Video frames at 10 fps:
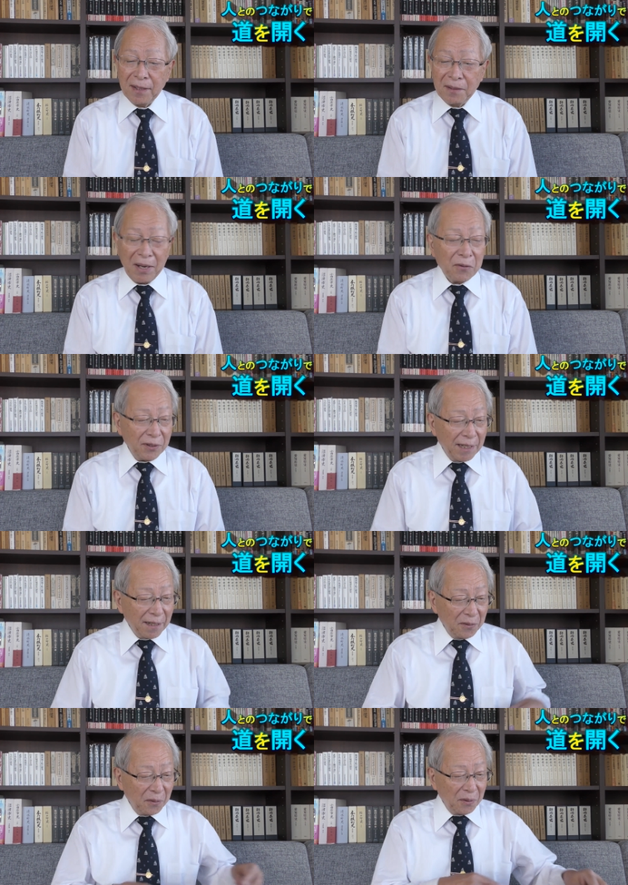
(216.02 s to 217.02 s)
まあ、この
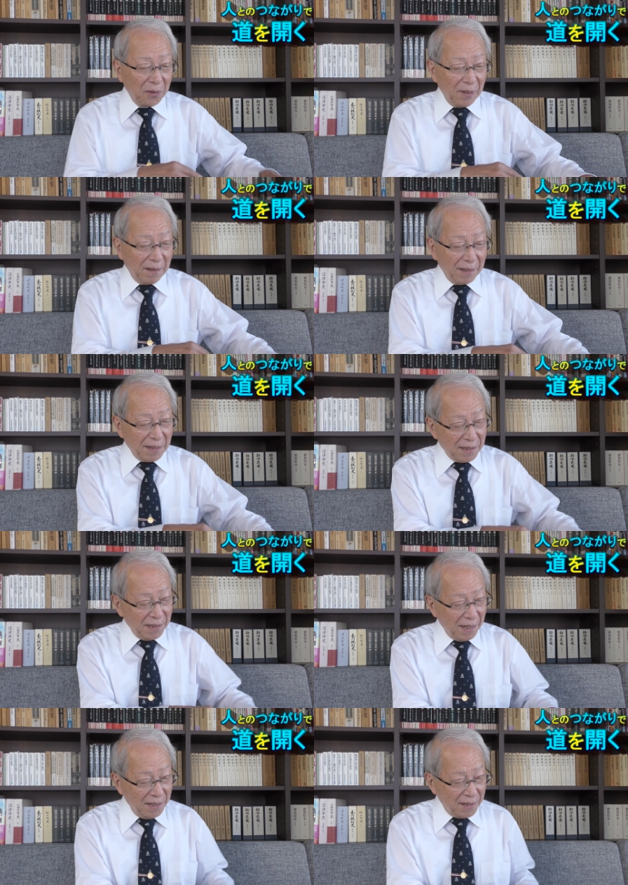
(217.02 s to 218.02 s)
辺りのことは
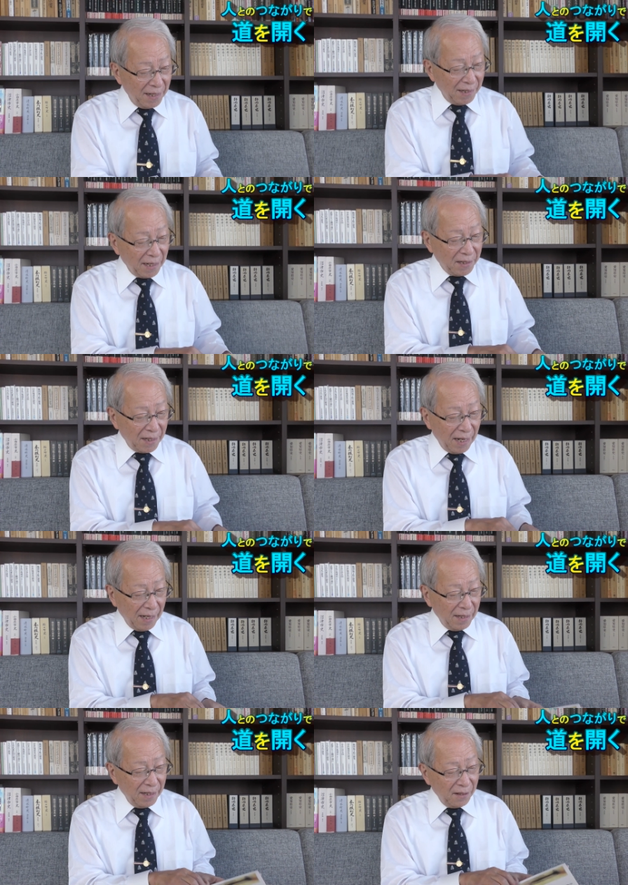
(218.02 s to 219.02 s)
私が以前出し
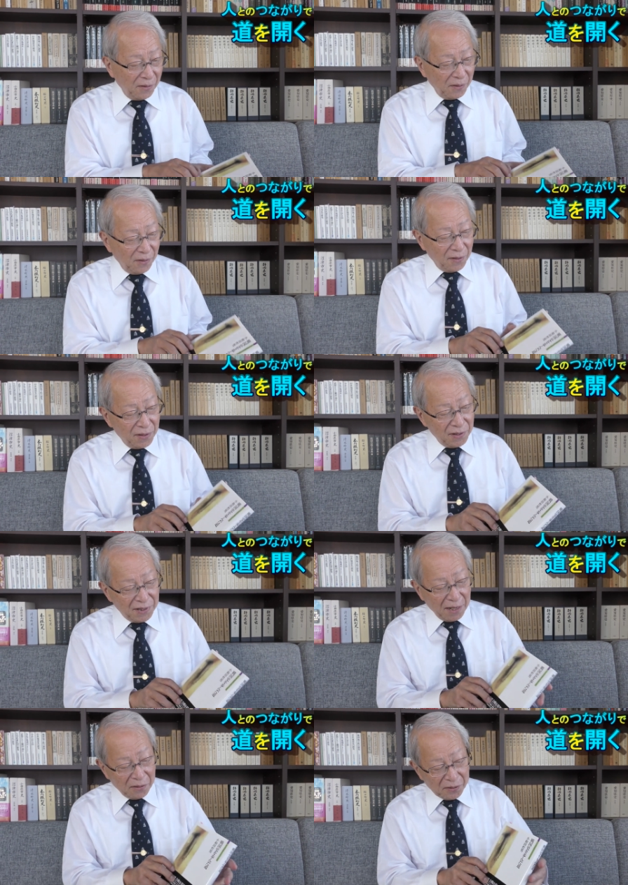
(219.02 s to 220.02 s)
たこの「
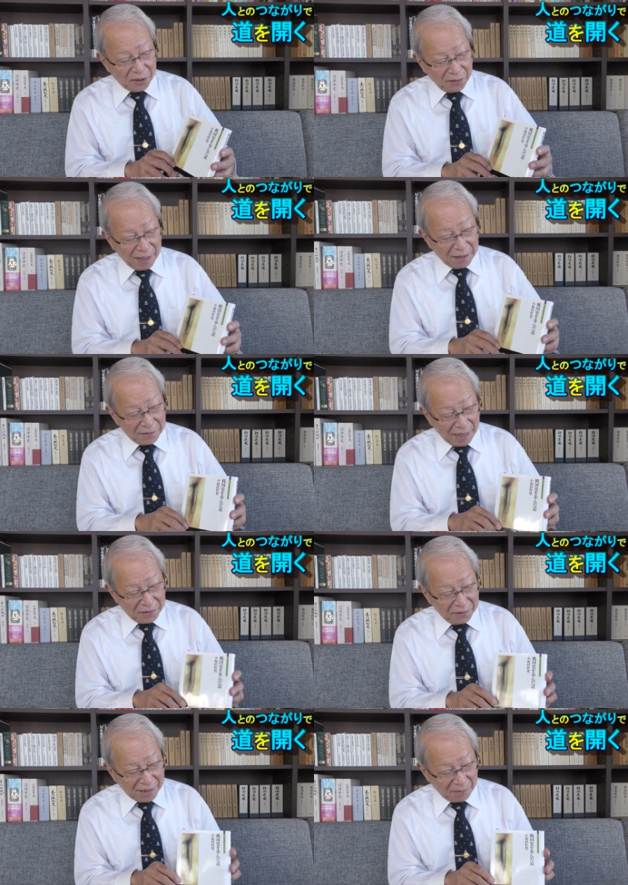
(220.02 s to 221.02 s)
戦国省を
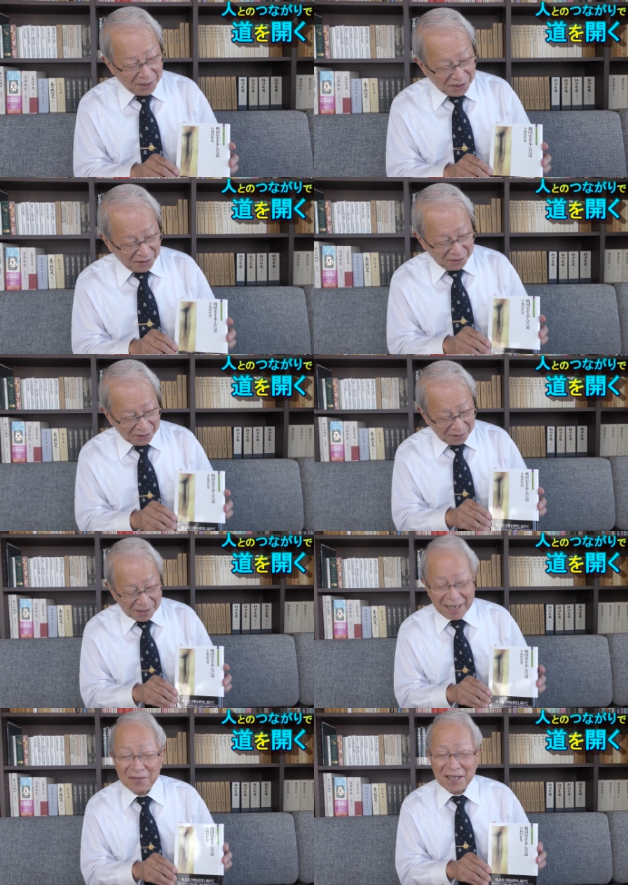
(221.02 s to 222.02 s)
歩んだ道」という
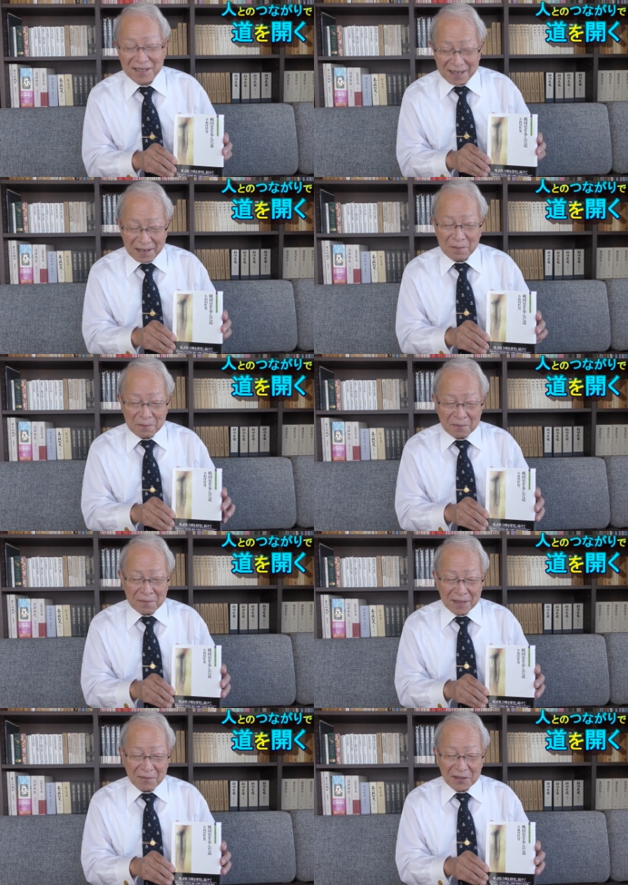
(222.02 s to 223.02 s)
本がありましてね、
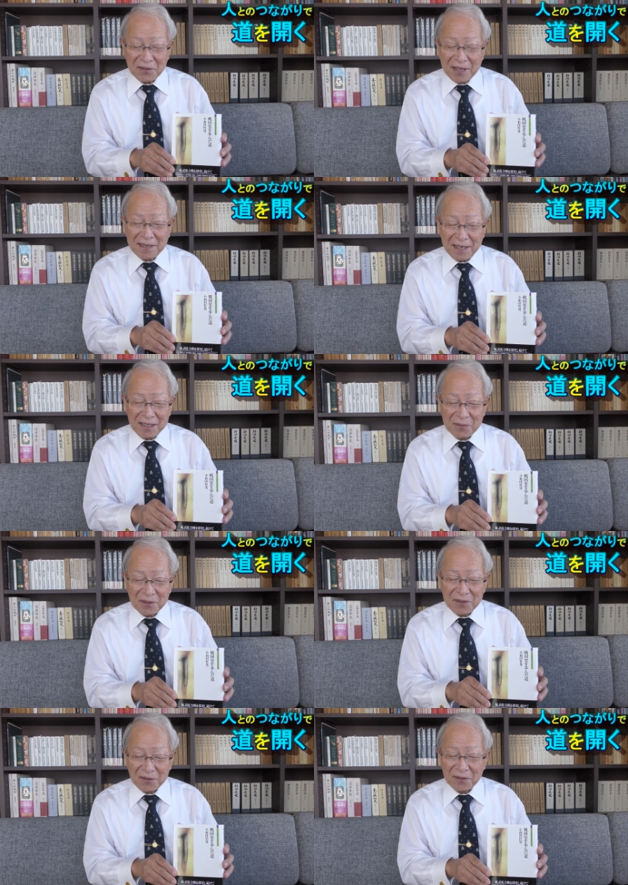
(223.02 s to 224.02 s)
まあ、その辺りに
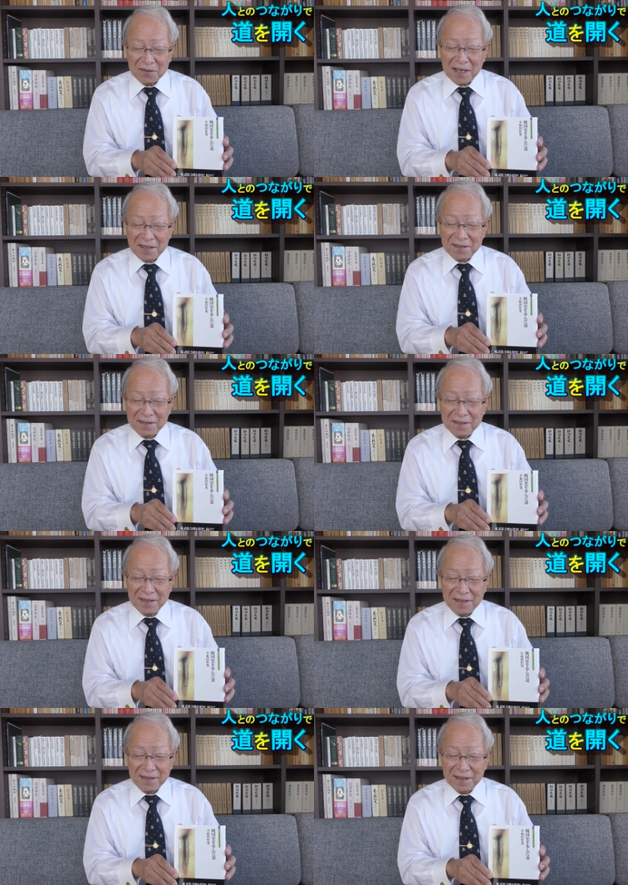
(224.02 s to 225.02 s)
もちょっと詳しく
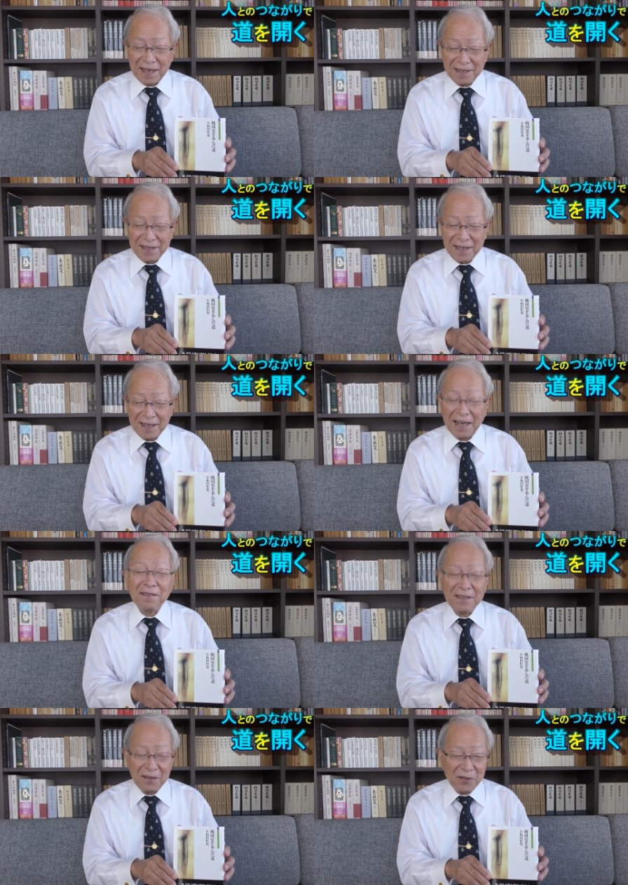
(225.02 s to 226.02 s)
書いてあ
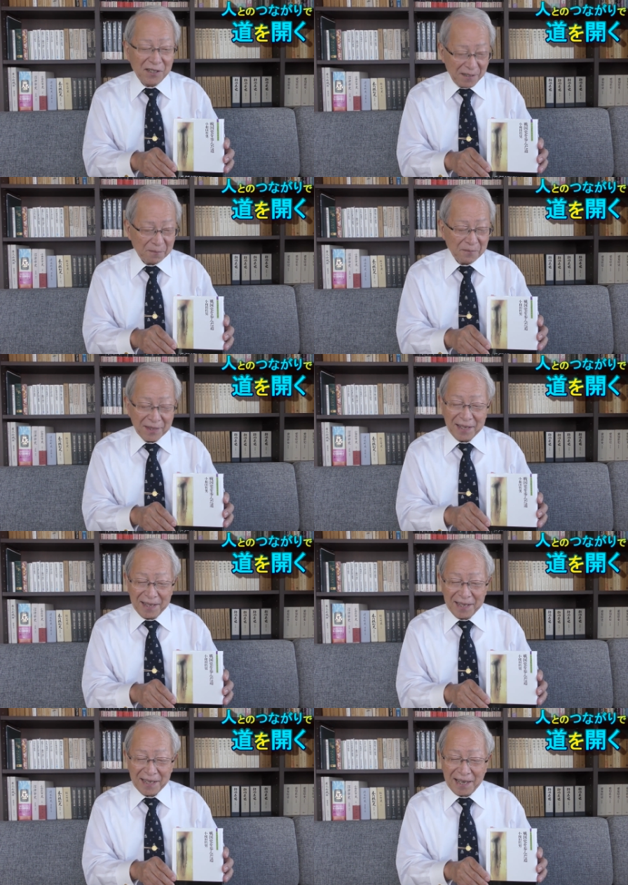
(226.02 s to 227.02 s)
るんでもし、
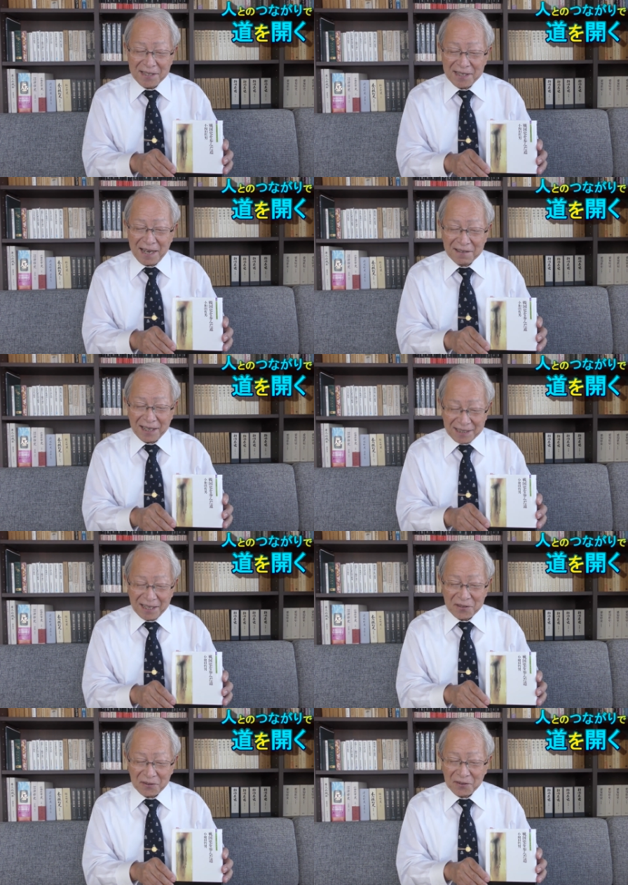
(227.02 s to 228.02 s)
え関心ある方
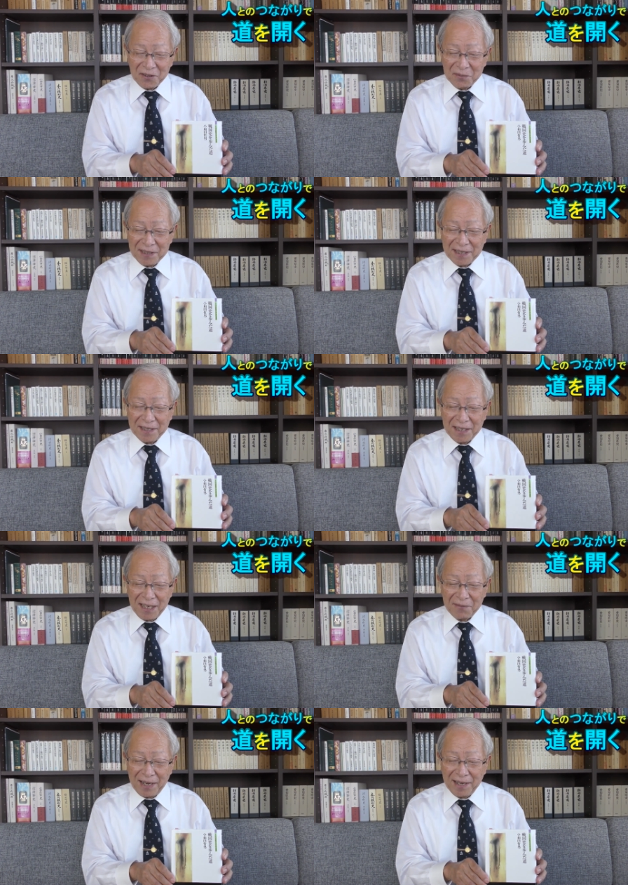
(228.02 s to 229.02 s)
はちょっとお読みいただけ
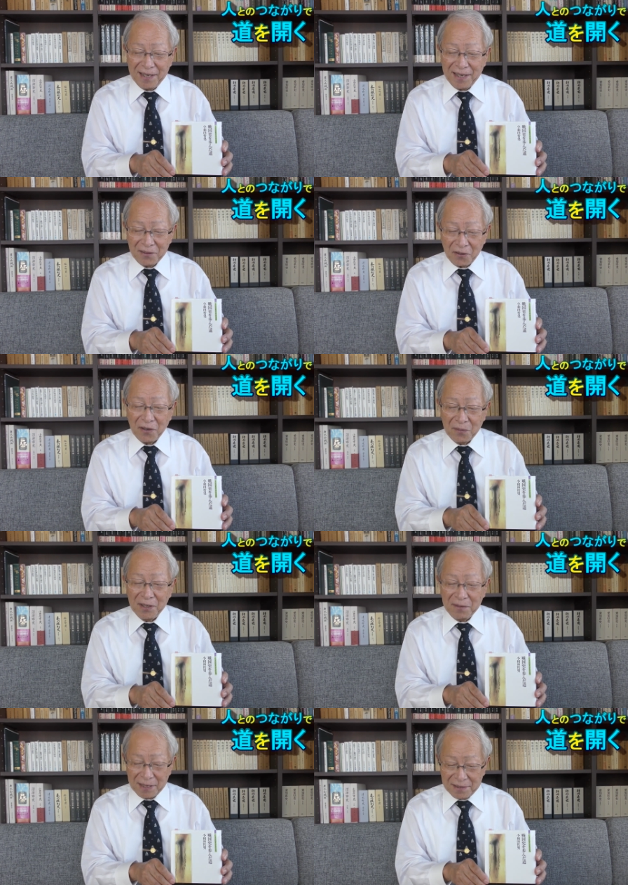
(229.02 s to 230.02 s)
ればと
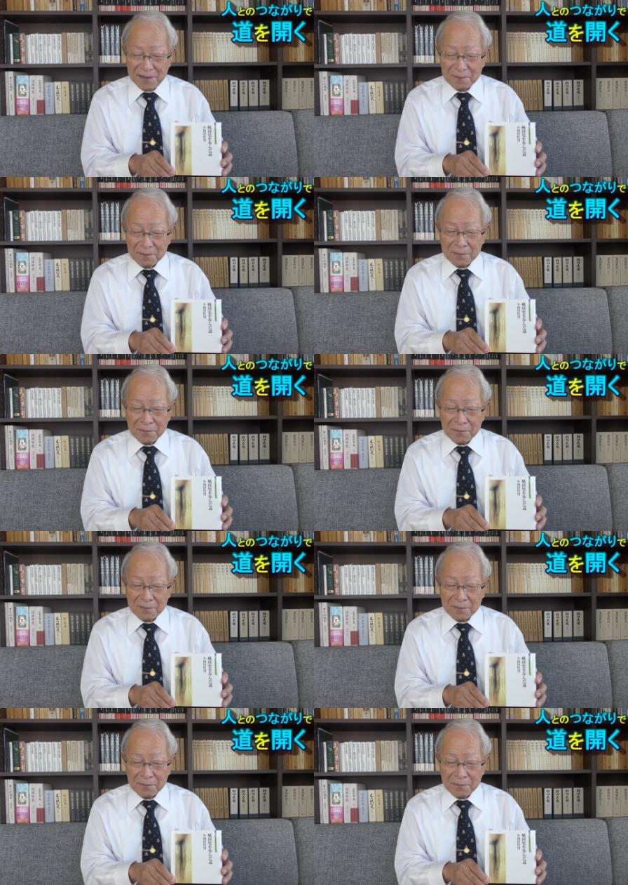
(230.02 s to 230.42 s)
思います。